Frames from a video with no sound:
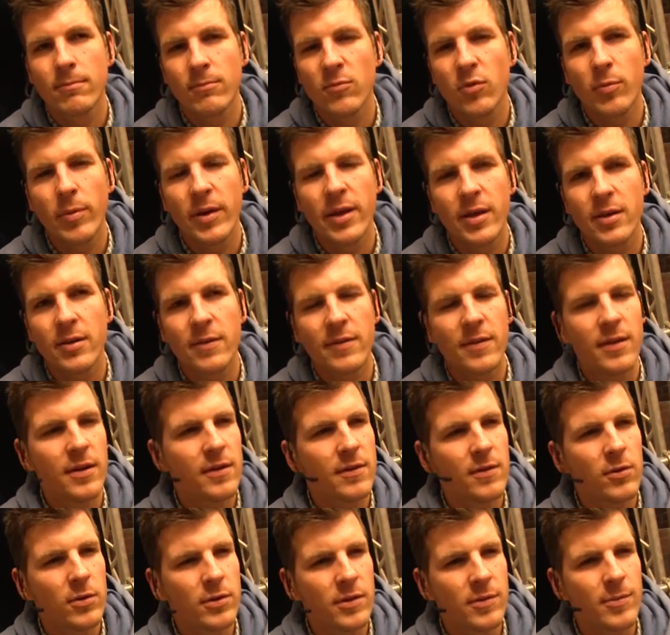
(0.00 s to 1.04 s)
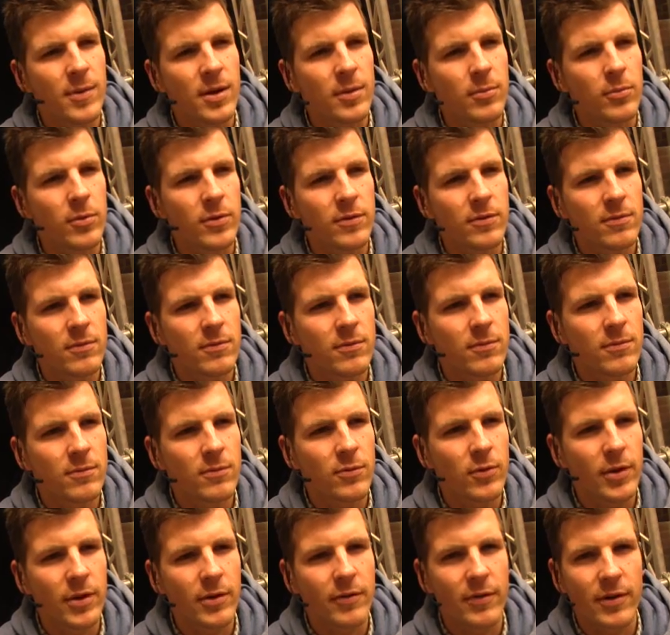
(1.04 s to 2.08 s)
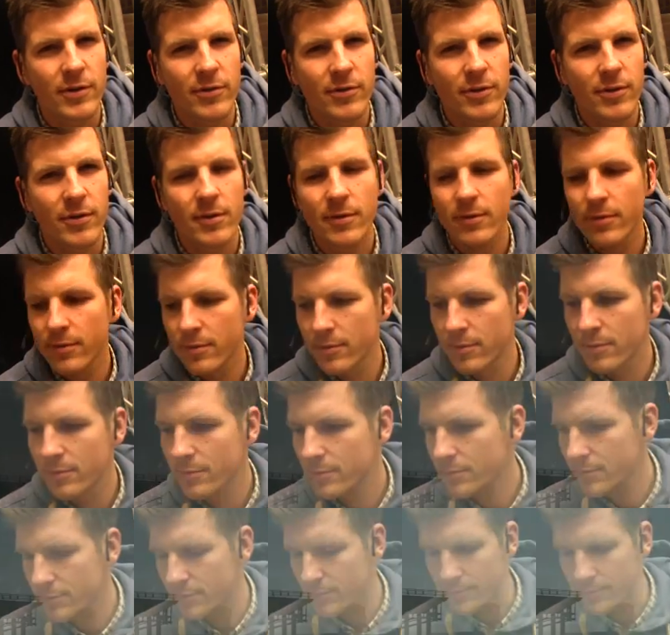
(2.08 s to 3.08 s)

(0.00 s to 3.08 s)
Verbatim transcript: Wobei ihr das ja jetzt auch nicht machen müsst. So ein Quatsch.